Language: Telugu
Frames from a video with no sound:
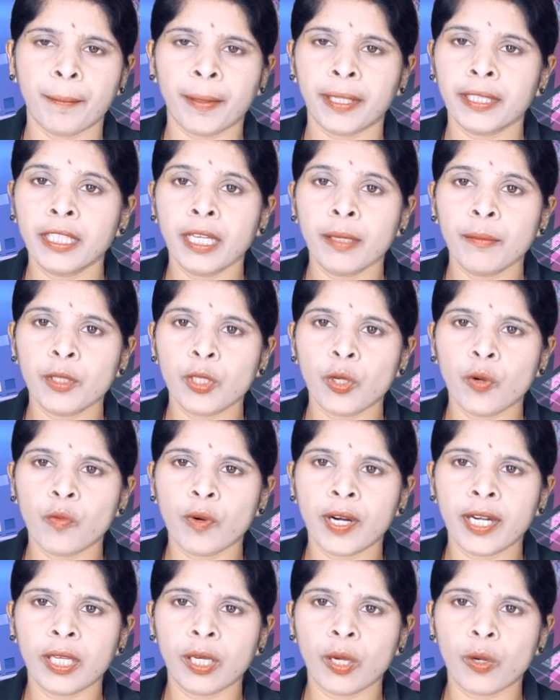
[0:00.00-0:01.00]
పద్దెనిమిదవ
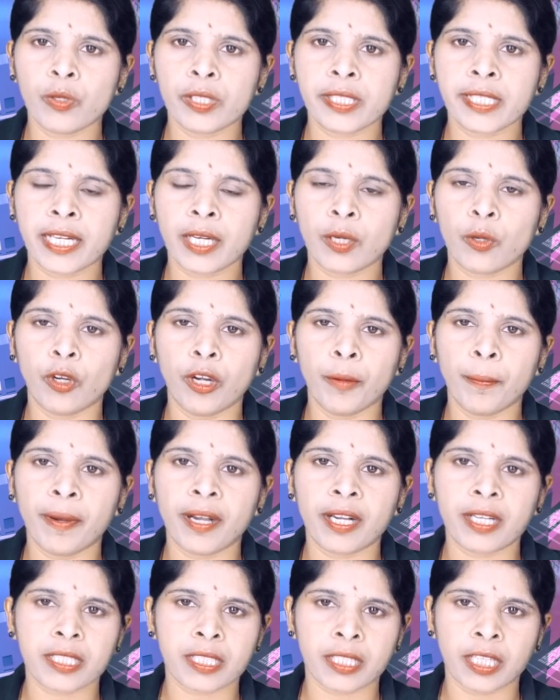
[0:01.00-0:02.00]
వార్డు కౌన్సిలర్
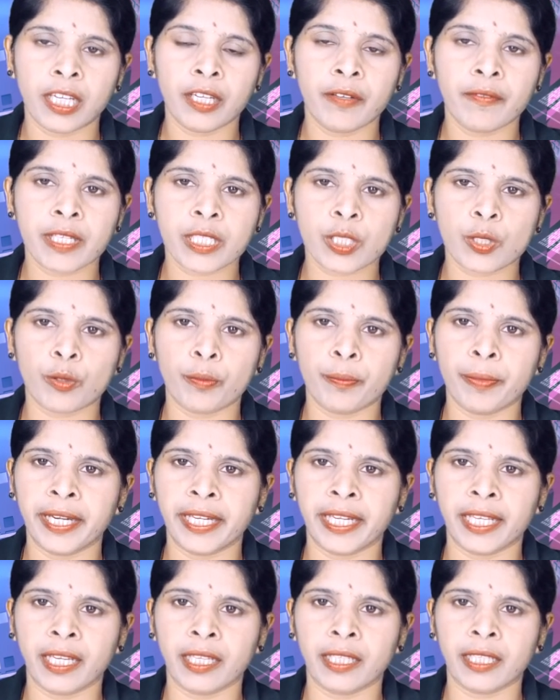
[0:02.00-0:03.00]
కొలిపాక శ్రీనివాస్ తో
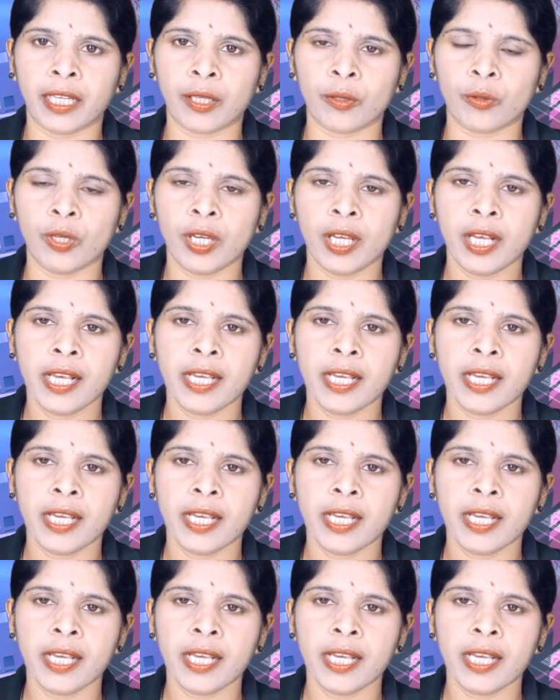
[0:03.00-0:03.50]
భేటీ అయ్యారు